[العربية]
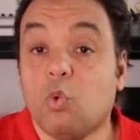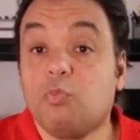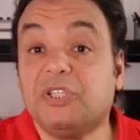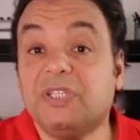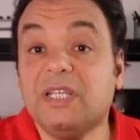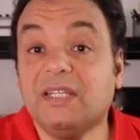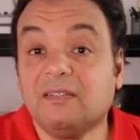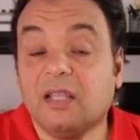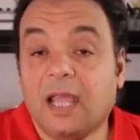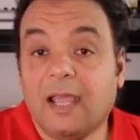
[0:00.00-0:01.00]

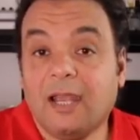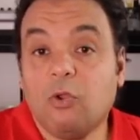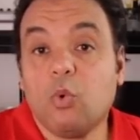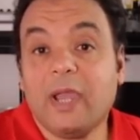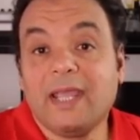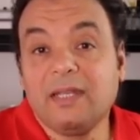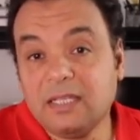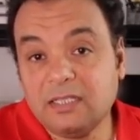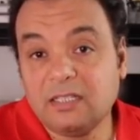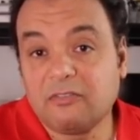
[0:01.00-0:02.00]
بتديني الوان
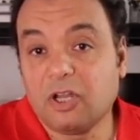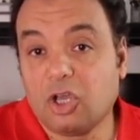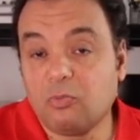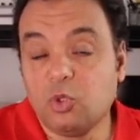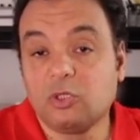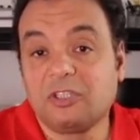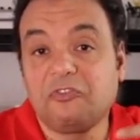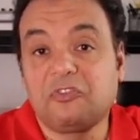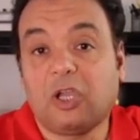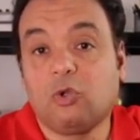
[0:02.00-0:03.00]
جديده في الهارموني
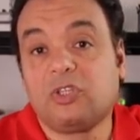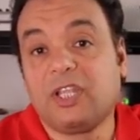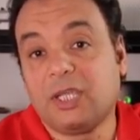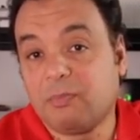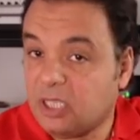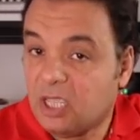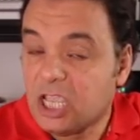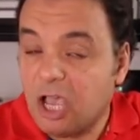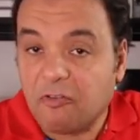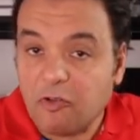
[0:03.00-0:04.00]
وتفتح قدامي
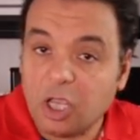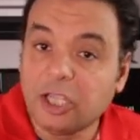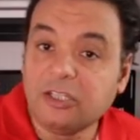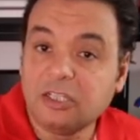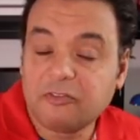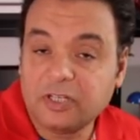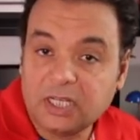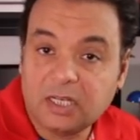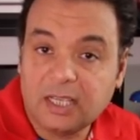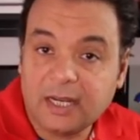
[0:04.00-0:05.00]
افاق جديده في ان
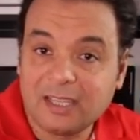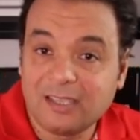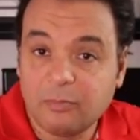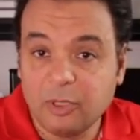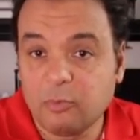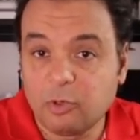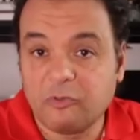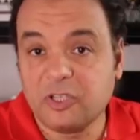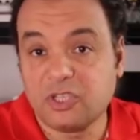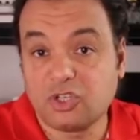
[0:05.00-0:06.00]
انا اركب
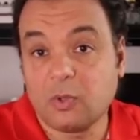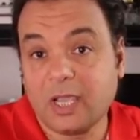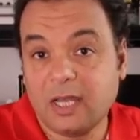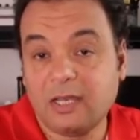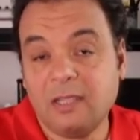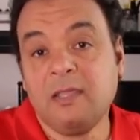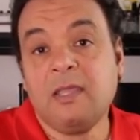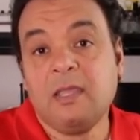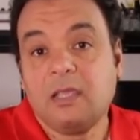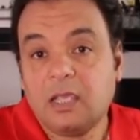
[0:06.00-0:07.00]
امبروفيزيشن واخلي
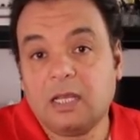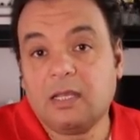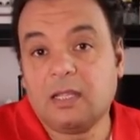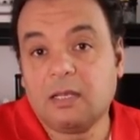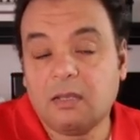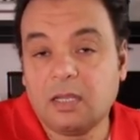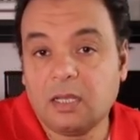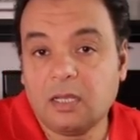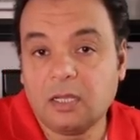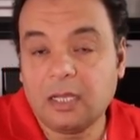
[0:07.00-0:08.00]

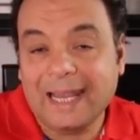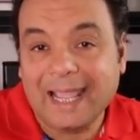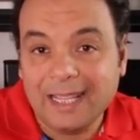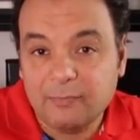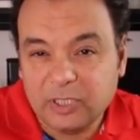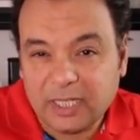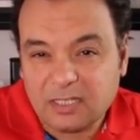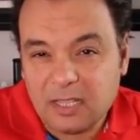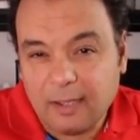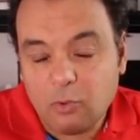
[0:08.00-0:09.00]
الالحان
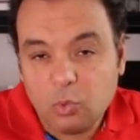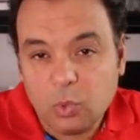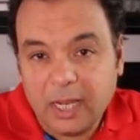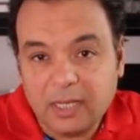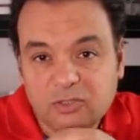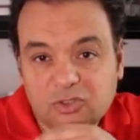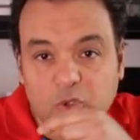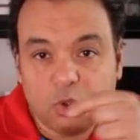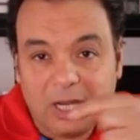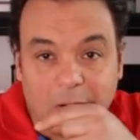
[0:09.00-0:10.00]
بتاعتي او
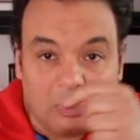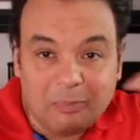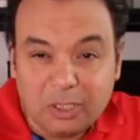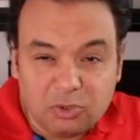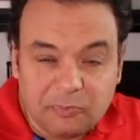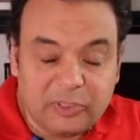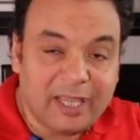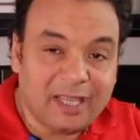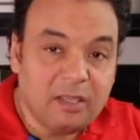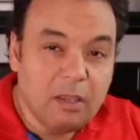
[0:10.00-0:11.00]
التون او الميلودي
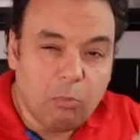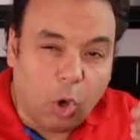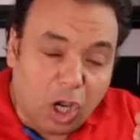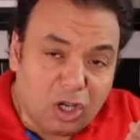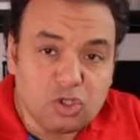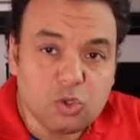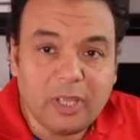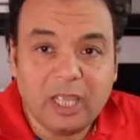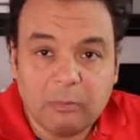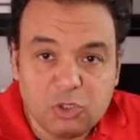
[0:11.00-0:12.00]
بتاعي معقد
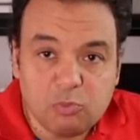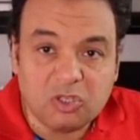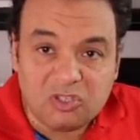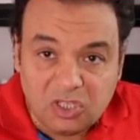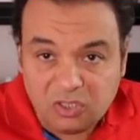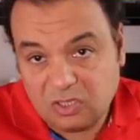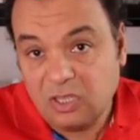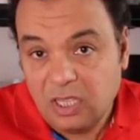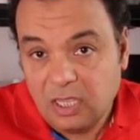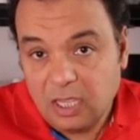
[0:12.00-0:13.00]
شويه مش بسيط
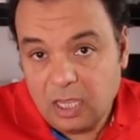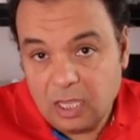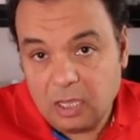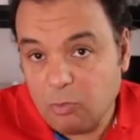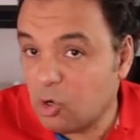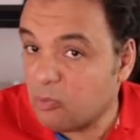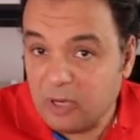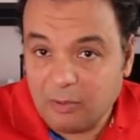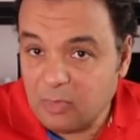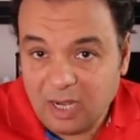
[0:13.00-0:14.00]
آه، بالرغم
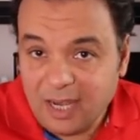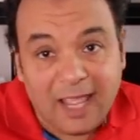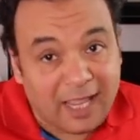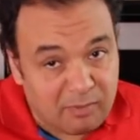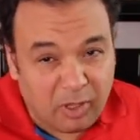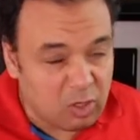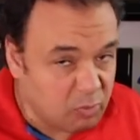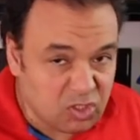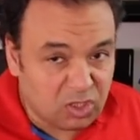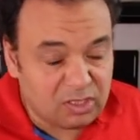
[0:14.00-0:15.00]
ان انا لا اعيب على
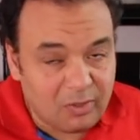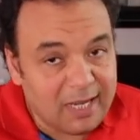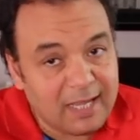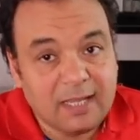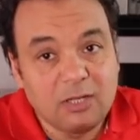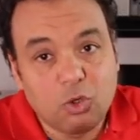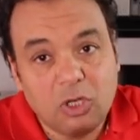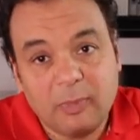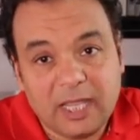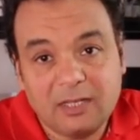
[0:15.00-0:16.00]
البساطه ولكن
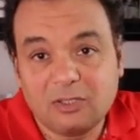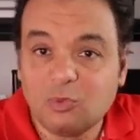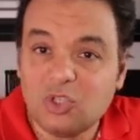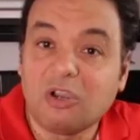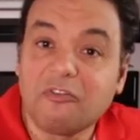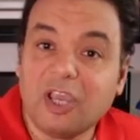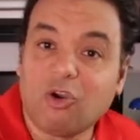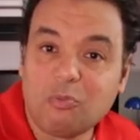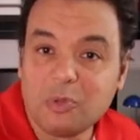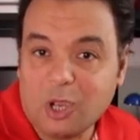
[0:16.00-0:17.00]
كل ما كانت الموسيقى
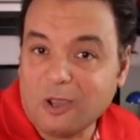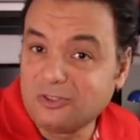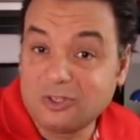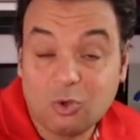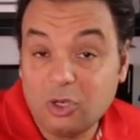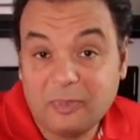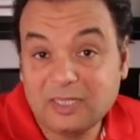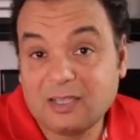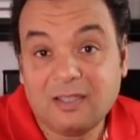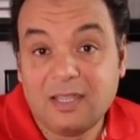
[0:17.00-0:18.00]
فيها عمق اكتر كل ما
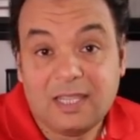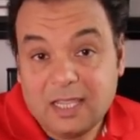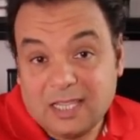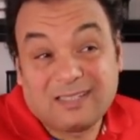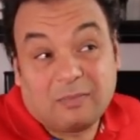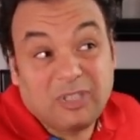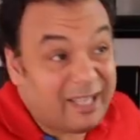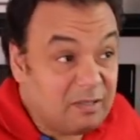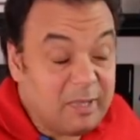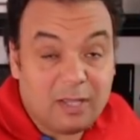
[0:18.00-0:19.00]
انت
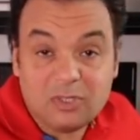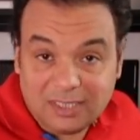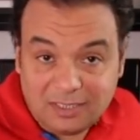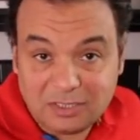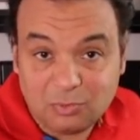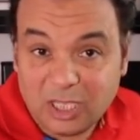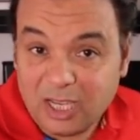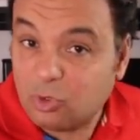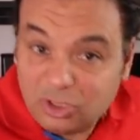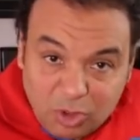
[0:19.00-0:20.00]
استمتعت بيها وزاد
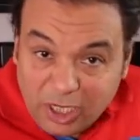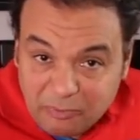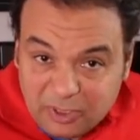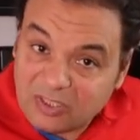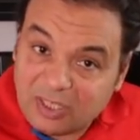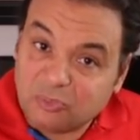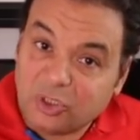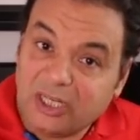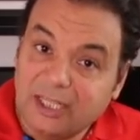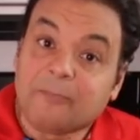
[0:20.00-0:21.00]
استمتاعك وانت مش عارف
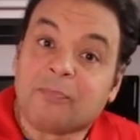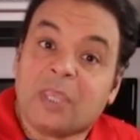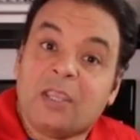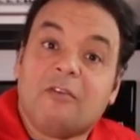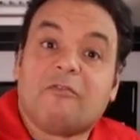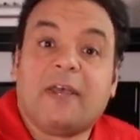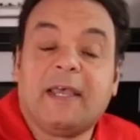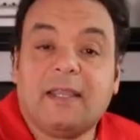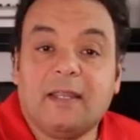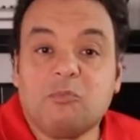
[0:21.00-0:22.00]
بتستمتع ليه
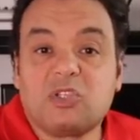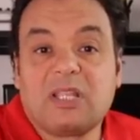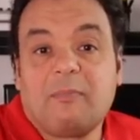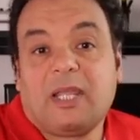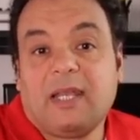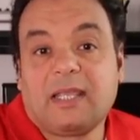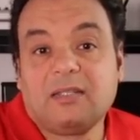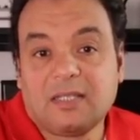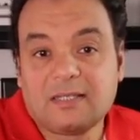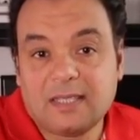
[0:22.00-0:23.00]
فالمستمع انك
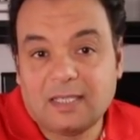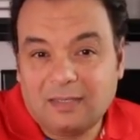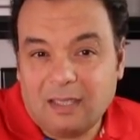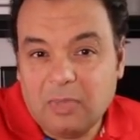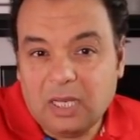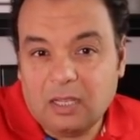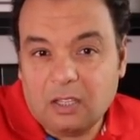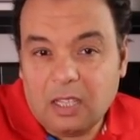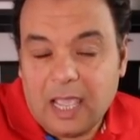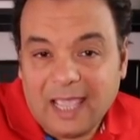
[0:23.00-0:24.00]
انت ازاي تعمل
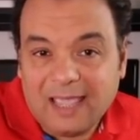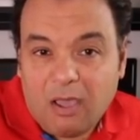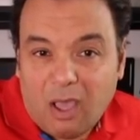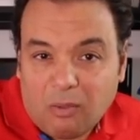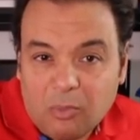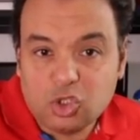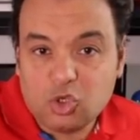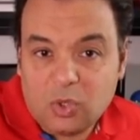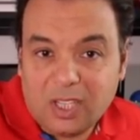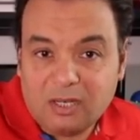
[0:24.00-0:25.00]
آه، حاجه اعمق
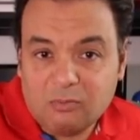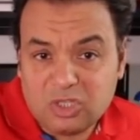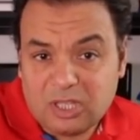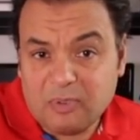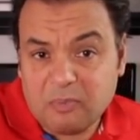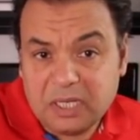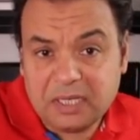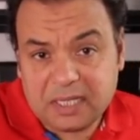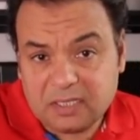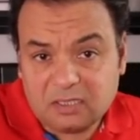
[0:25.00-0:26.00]
شويه للمستمع من
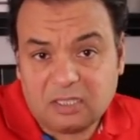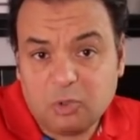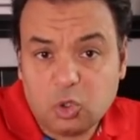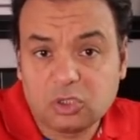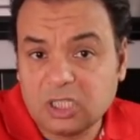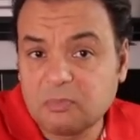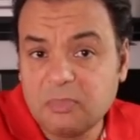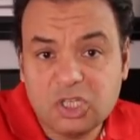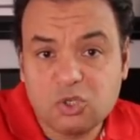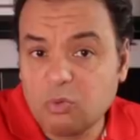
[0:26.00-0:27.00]
انك انت تعمل كوردات
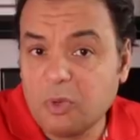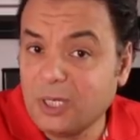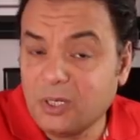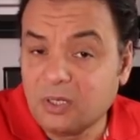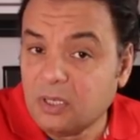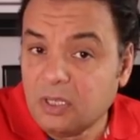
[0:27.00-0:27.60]
ميجر وماينر